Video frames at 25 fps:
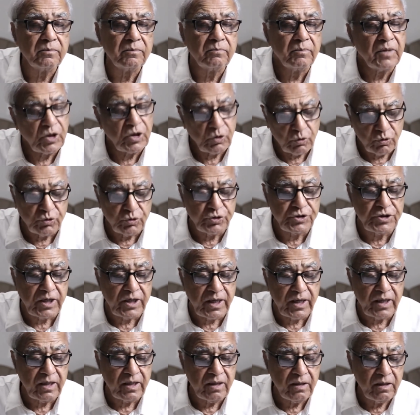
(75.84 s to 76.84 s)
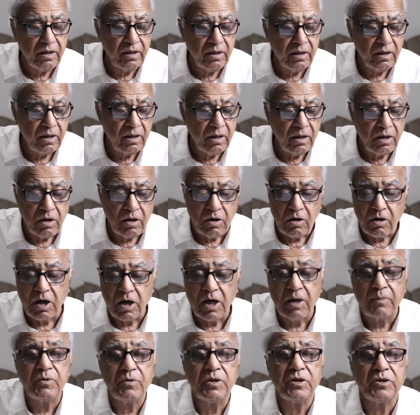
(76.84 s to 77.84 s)
बड़े खुश हैं और
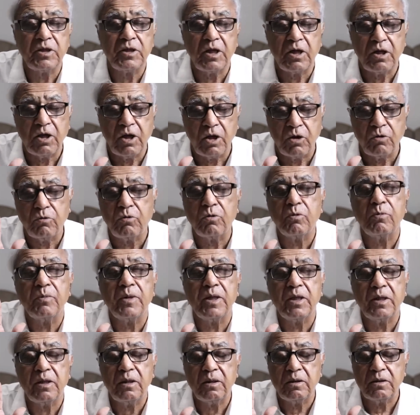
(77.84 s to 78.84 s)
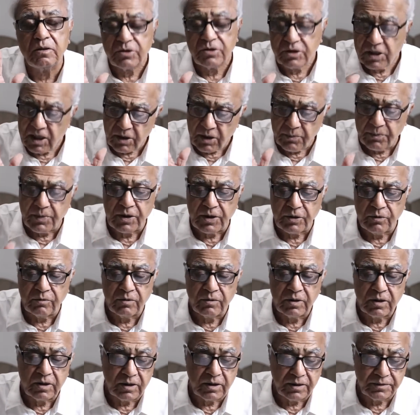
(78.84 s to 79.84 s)
आपकी सरगर्मियों में जान पड़ी
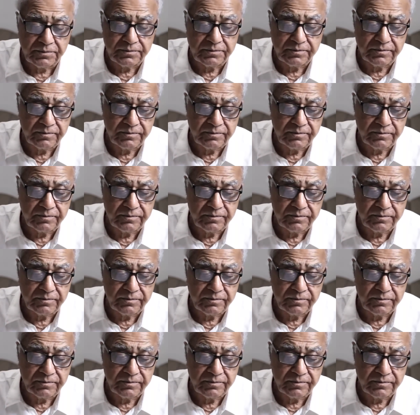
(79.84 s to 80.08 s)
हुई है